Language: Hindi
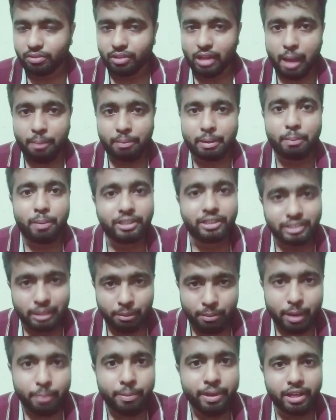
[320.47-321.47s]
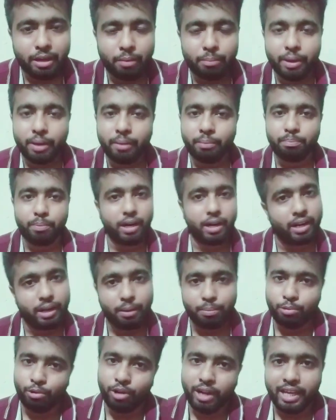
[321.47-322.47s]
आपके पास समय भी कम है पढ़ना
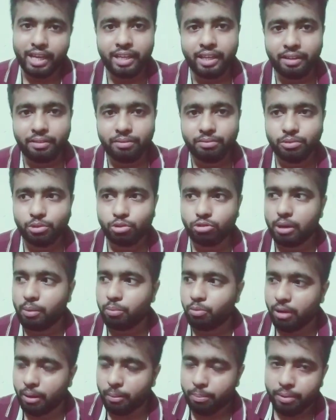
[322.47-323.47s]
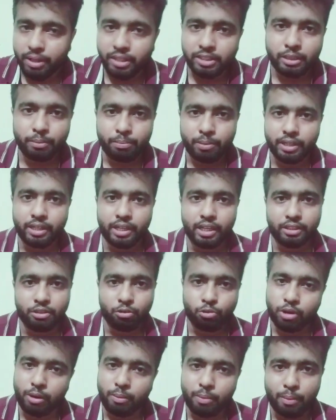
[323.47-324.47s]
पूरा ही है जो आपको अप्रैल से पढ़ना था
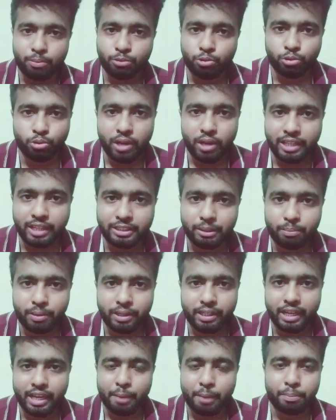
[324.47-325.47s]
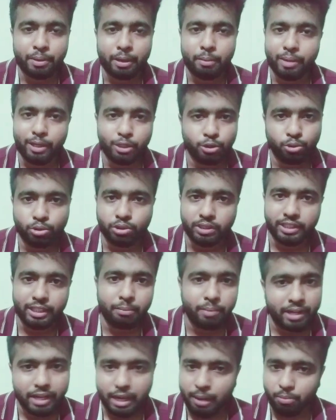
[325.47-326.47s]
वो अब आप जुलाई से पढ़ना है अप्रैल में जून तीन
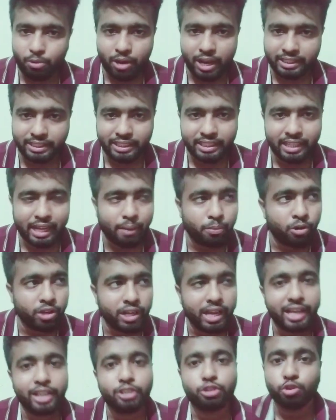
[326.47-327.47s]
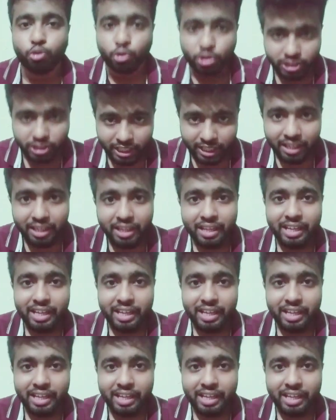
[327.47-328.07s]
महीना आपको ऐसे ही गायब हो गया ये सोच के